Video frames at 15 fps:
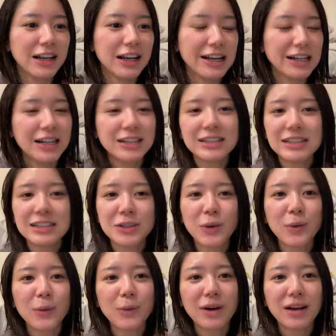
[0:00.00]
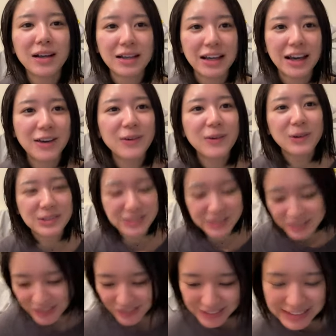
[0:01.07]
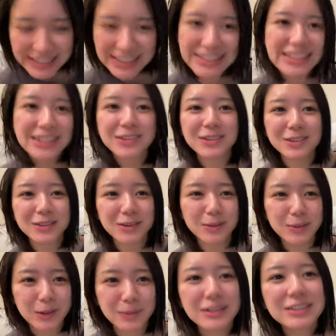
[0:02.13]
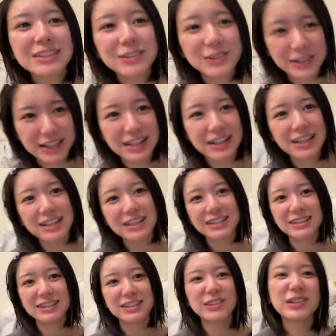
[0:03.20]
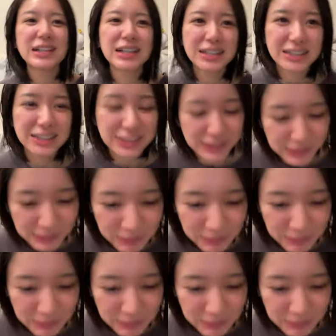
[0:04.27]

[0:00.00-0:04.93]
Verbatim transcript: エナジーの方が結構重要になってくると思いますので、そうなんですよ。